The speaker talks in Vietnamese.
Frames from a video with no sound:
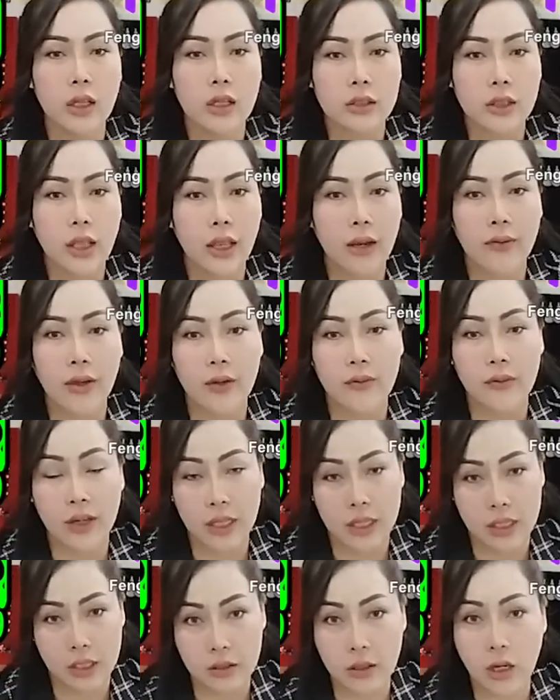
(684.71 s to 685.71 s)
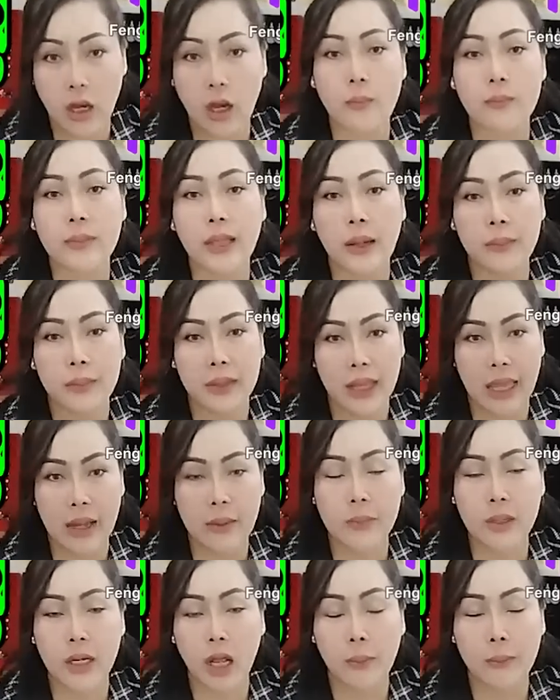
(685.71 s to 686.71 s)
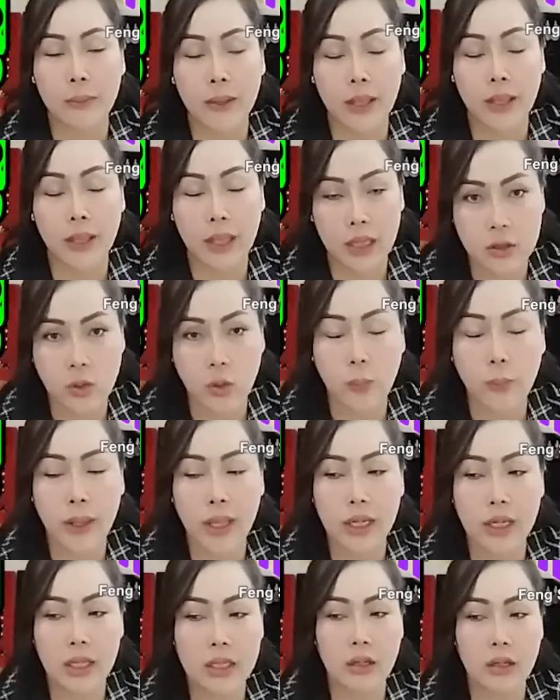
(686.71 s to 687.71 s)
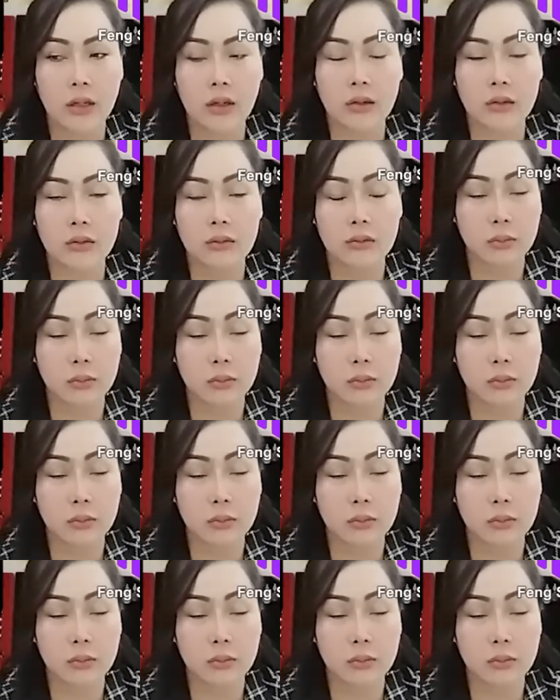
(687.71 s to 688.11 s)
đó là vậy vậy để dân không tăng bị đào mà đào pê này tua pê này dân